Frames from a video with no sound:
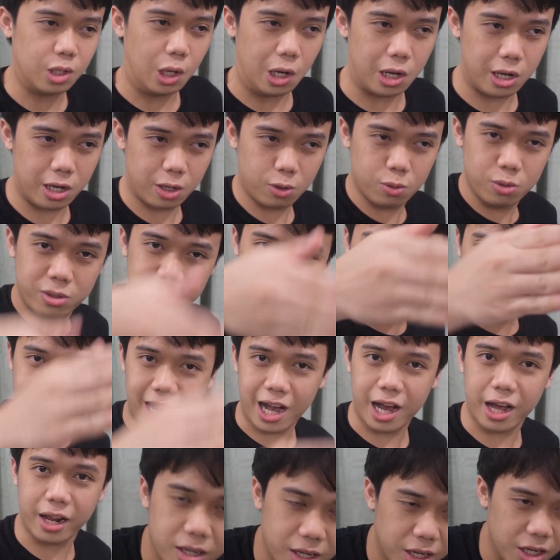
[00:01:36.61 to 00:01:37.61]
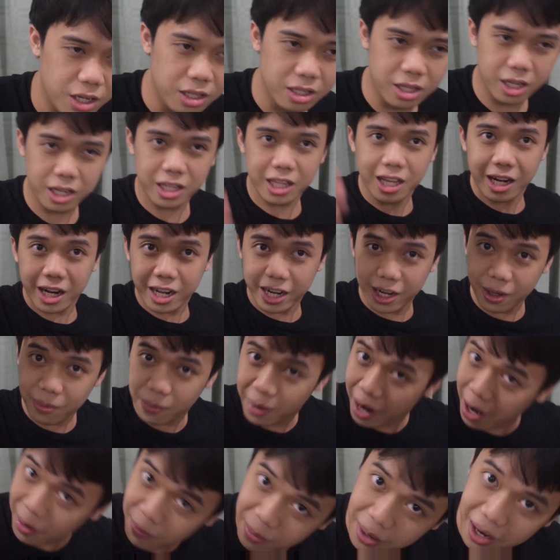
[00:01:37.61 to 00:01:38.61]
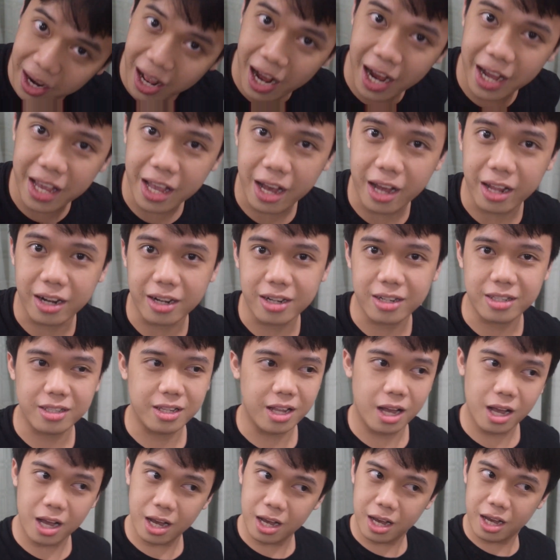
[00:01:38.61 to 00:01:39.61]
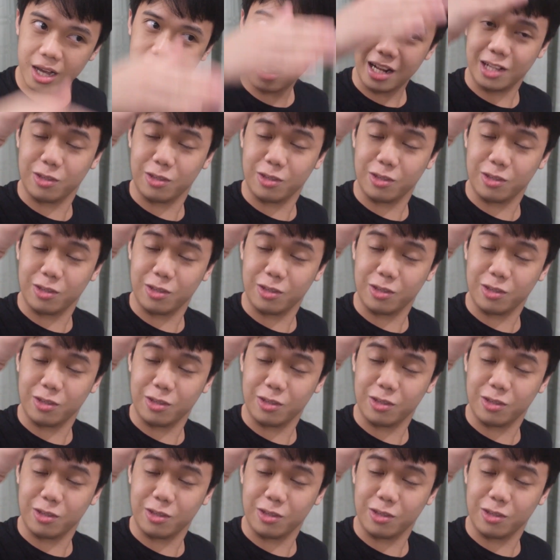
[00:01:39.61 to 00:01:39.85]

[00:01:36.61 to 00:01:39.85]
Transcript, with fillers: Mga kung saan, hindi nila namamalayan na